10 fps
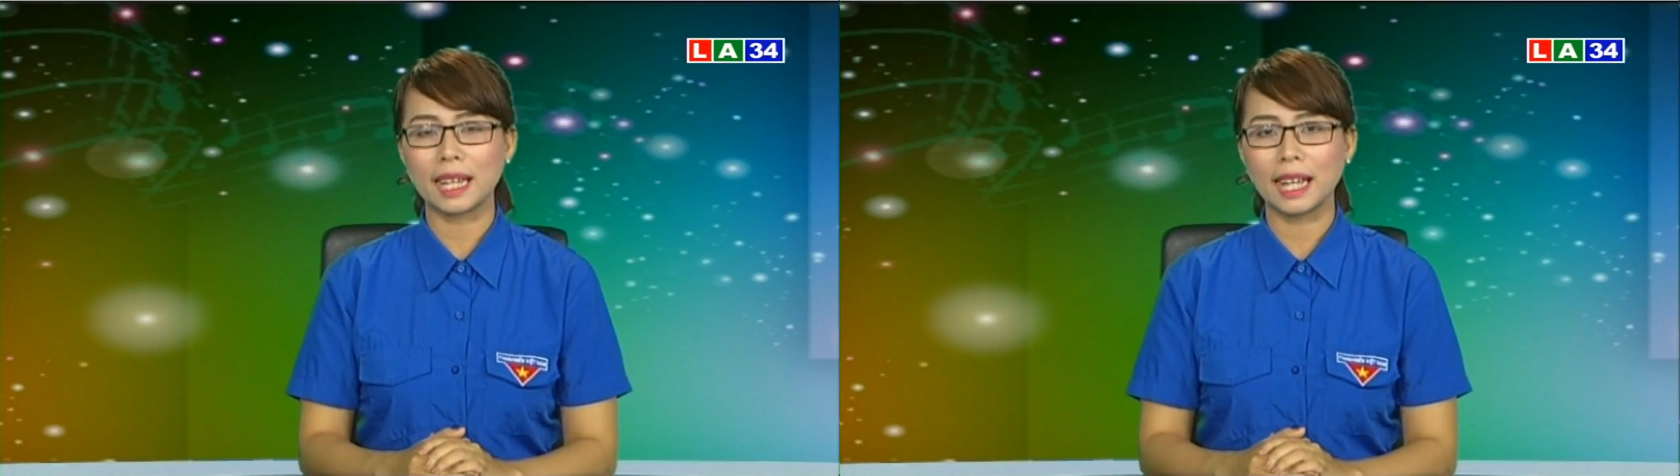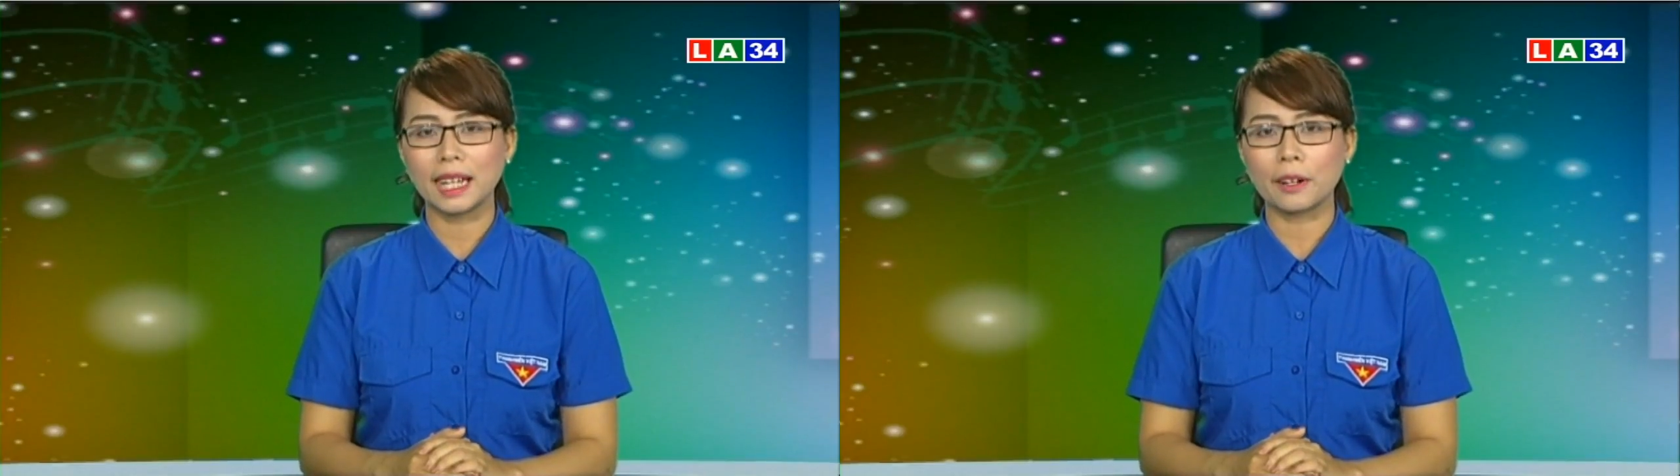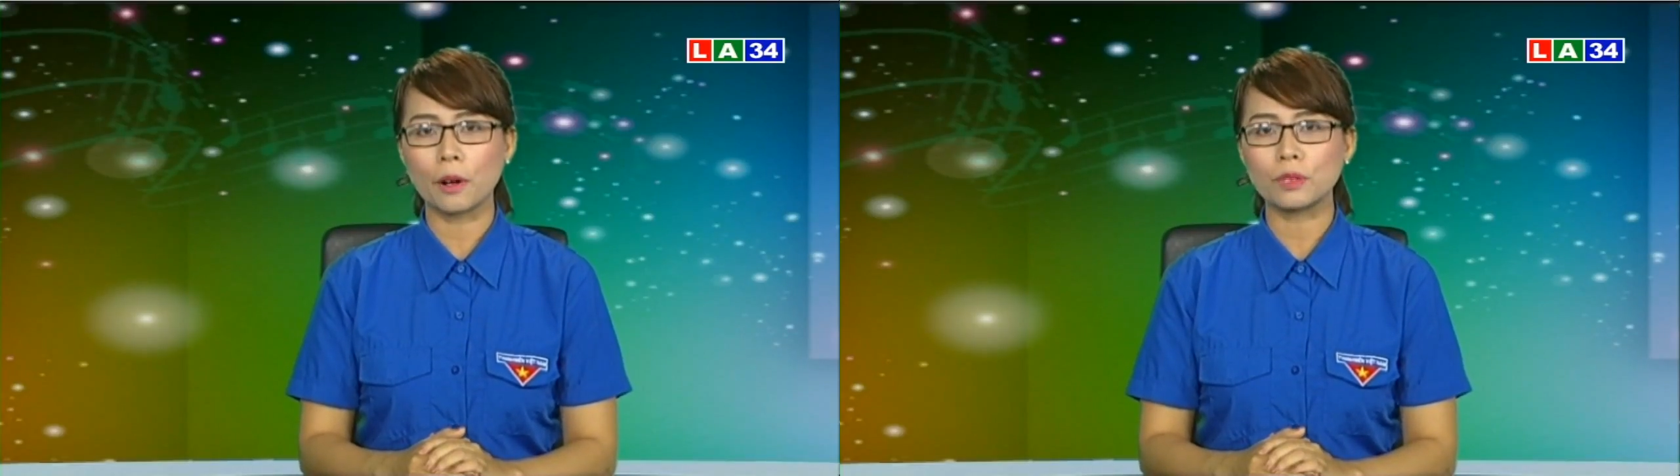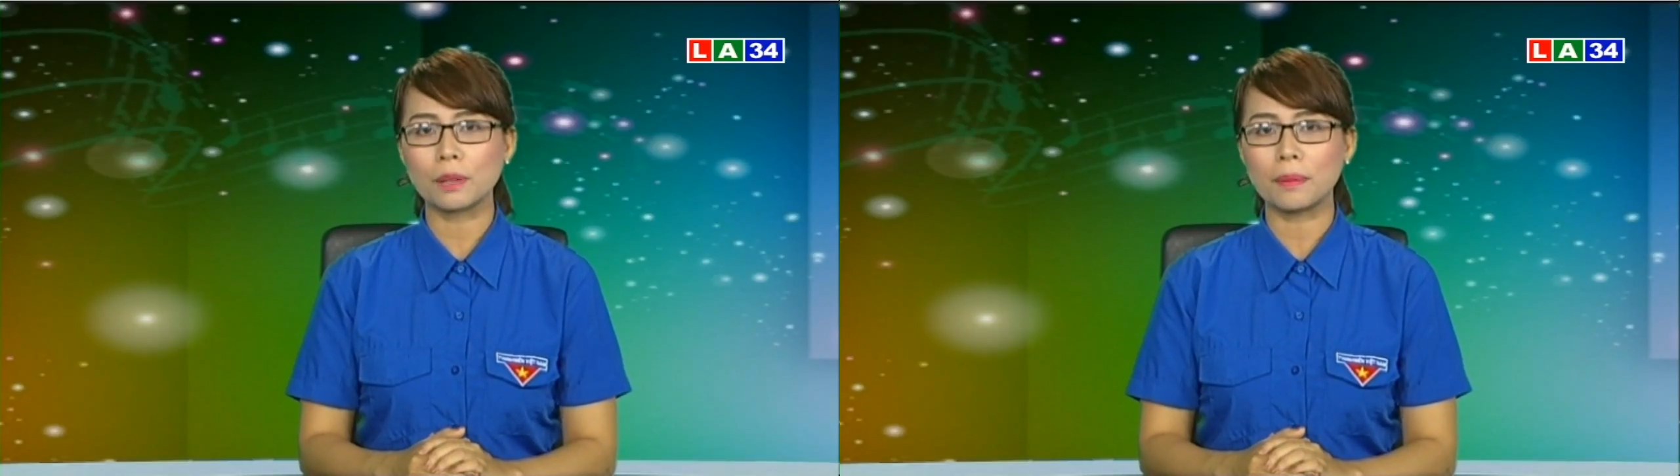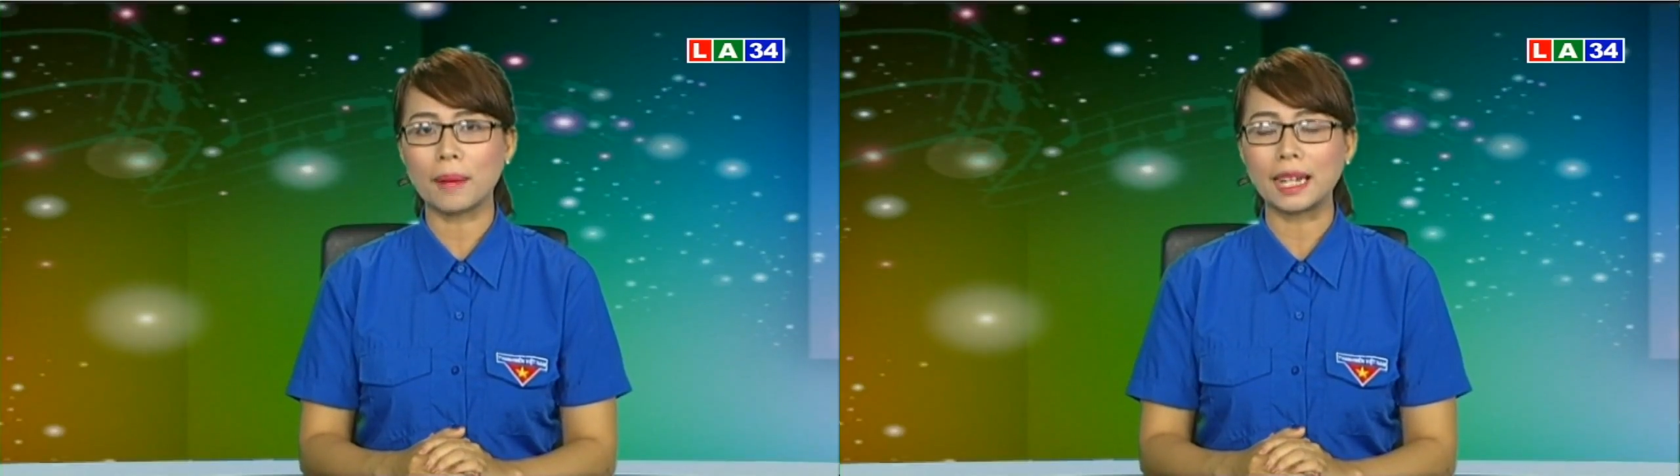
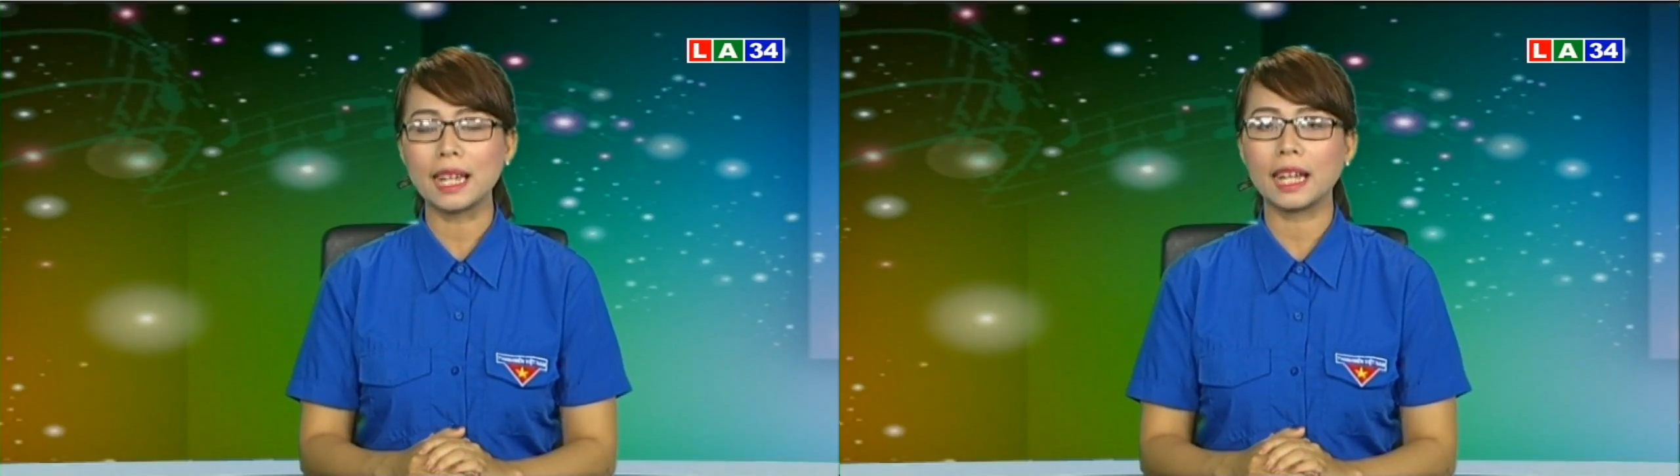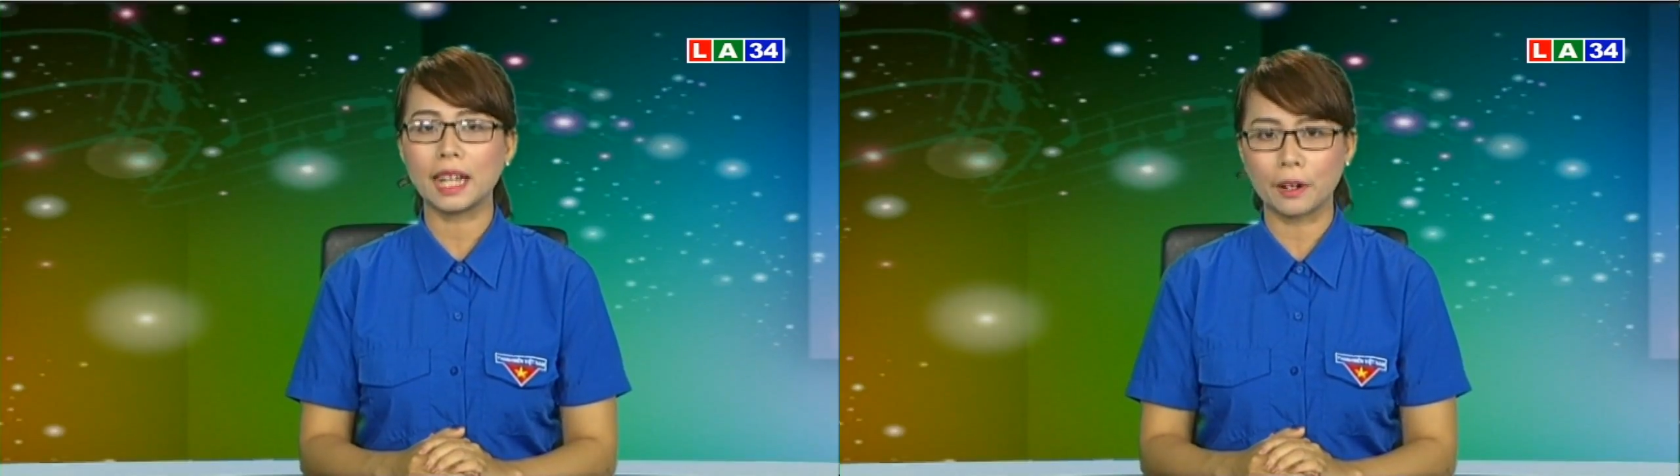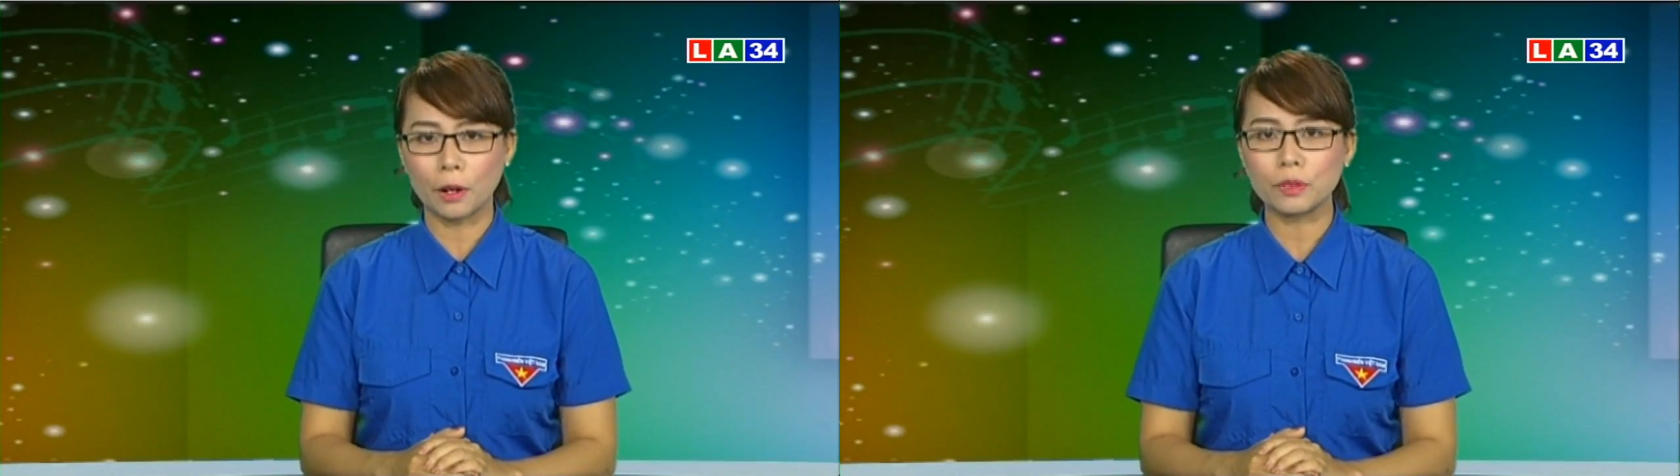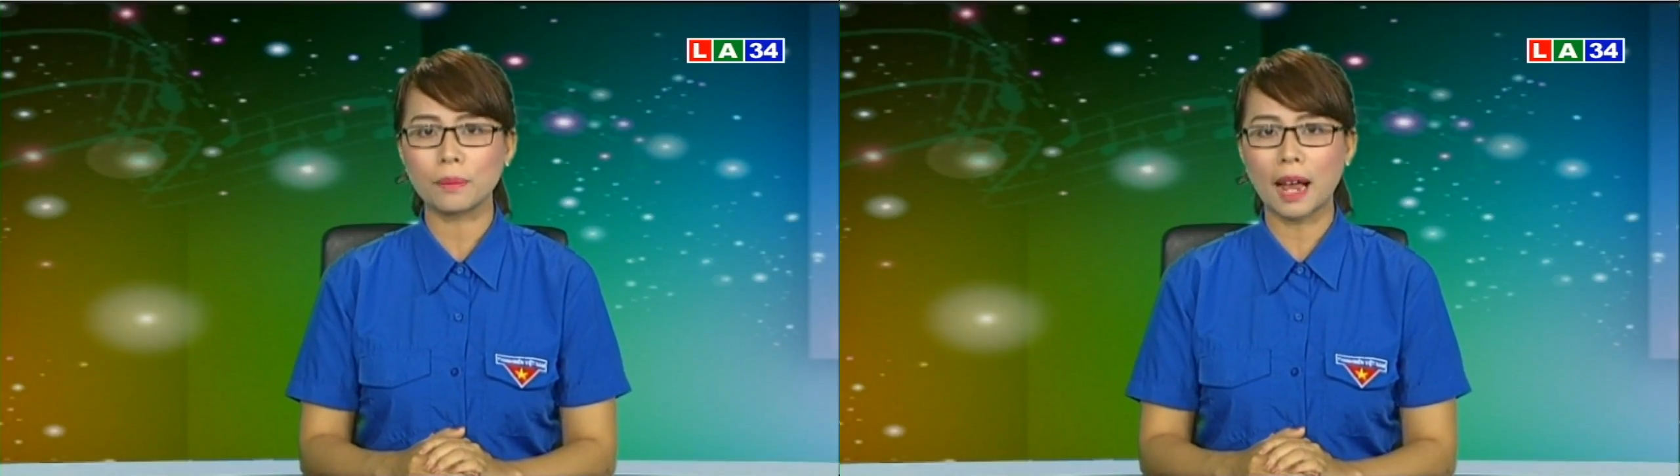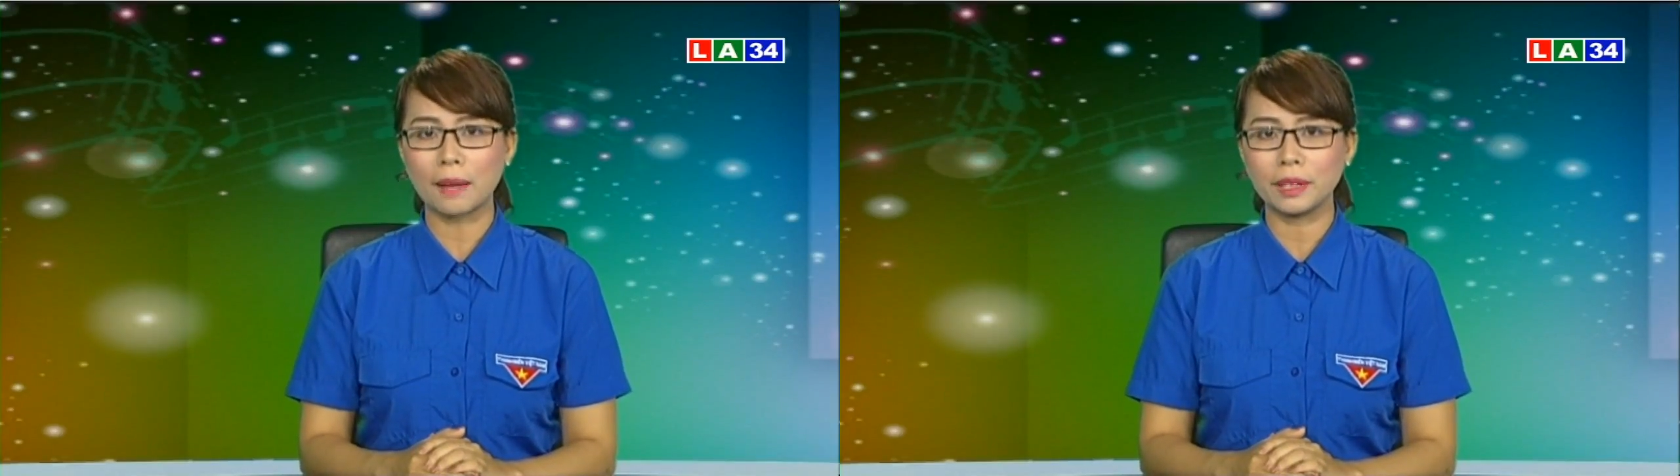
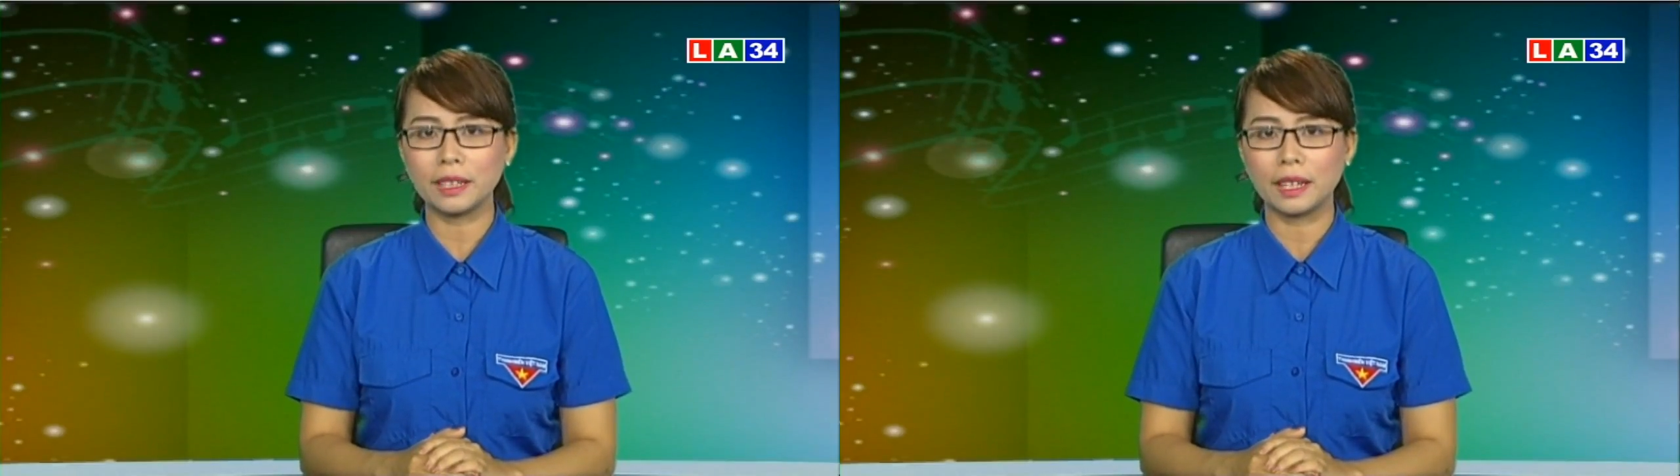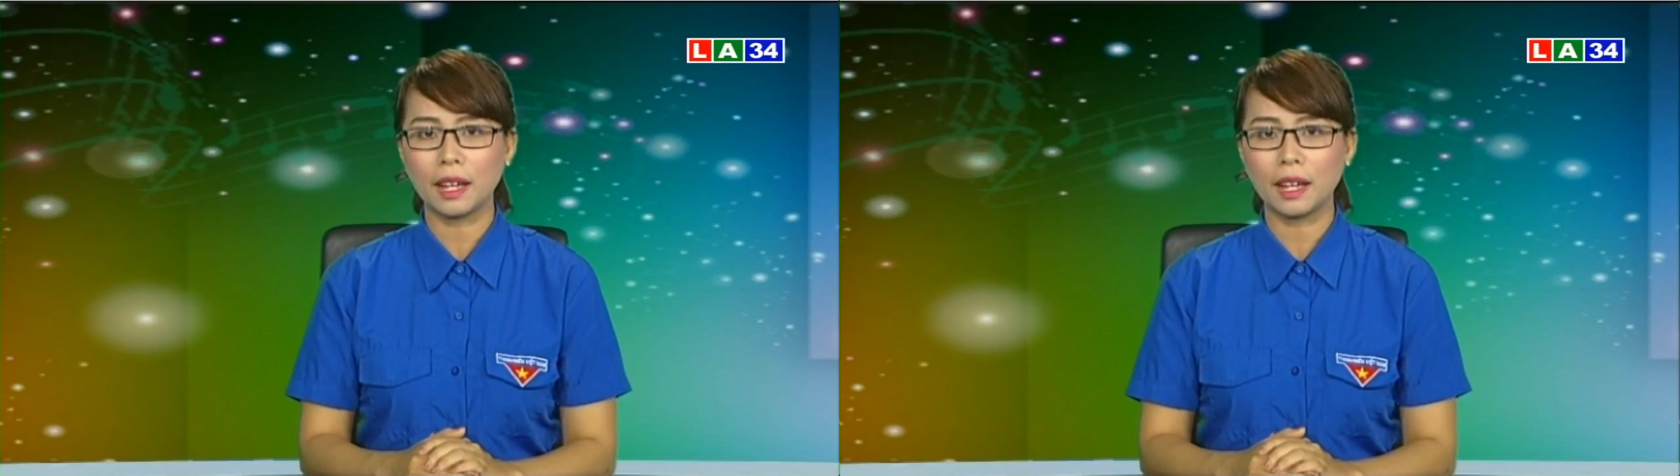2017-2020.